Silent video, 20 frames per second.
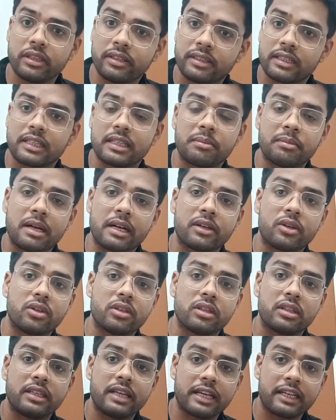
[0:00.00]
इस साल का मार्क
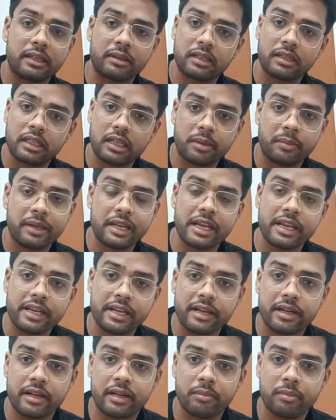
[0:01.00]
और रैंक का
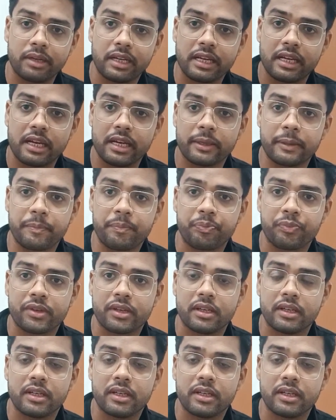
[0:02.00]
बनाया है बनाया है